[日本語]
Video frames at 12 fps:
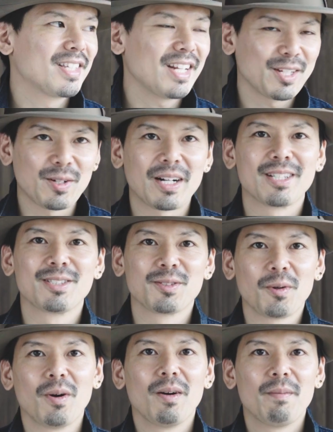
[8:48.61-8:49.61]
きな人からする
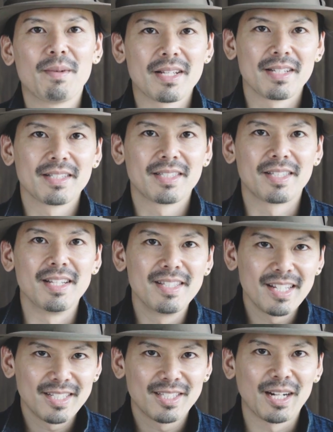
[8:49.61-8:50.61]
と、まあ、全
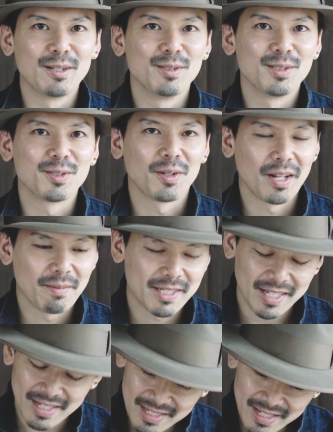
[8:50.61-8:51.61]
然違うんですよね。
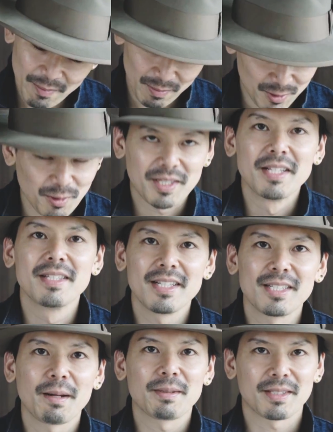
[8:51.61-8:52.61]
全然まあそう全
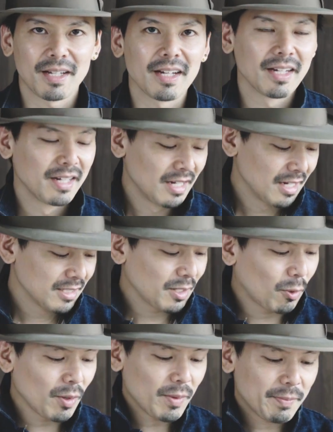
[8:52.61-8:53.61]
然違います。はい、
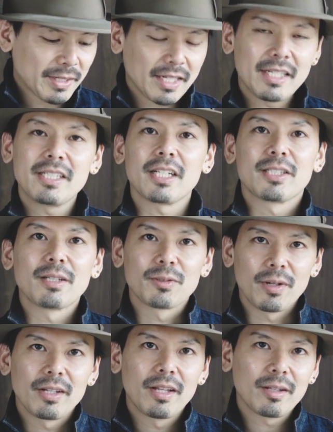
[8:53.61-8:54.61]
でこれもまた生地が違うんで
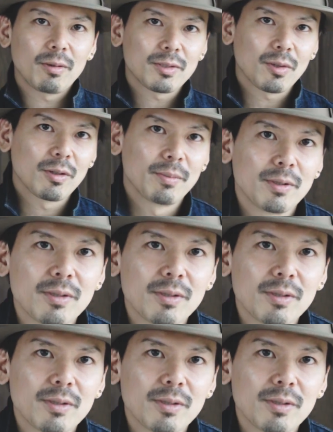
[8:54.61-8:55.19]
すよね。デッドストックブ